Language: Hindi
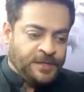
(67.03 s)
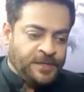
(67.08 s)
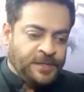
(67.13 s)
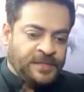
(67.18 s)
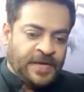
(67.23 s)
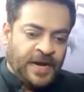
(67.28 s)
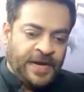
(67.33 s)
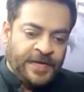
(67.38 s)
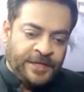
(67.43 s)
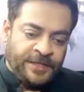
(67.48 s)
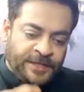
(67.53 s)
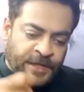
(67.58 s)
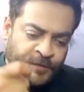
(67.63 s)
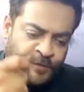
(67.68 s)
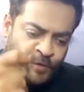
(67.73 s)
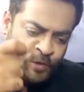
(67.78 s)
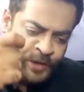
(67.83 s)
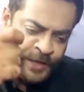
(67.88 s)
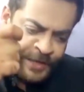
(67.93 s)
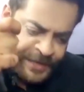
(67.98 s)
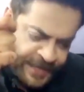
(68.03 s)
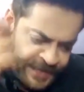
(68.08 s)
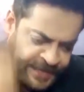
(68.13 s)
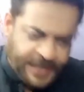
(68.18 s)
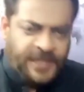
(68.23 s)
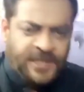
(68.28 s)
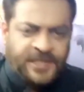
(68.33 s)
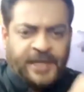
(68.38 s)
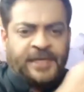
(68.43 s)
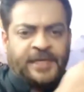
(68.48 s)
जिसका इंटरव्यू लेना
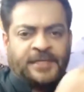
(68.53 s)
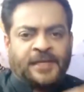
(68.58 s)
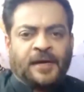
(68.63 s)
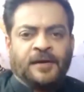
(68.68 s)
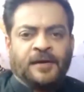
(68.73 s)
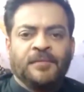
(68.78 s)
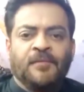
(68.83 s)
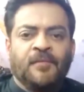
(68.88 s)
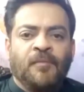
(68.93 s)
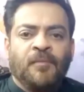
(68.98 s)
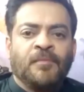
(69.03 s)
ही नहीं चाहिए था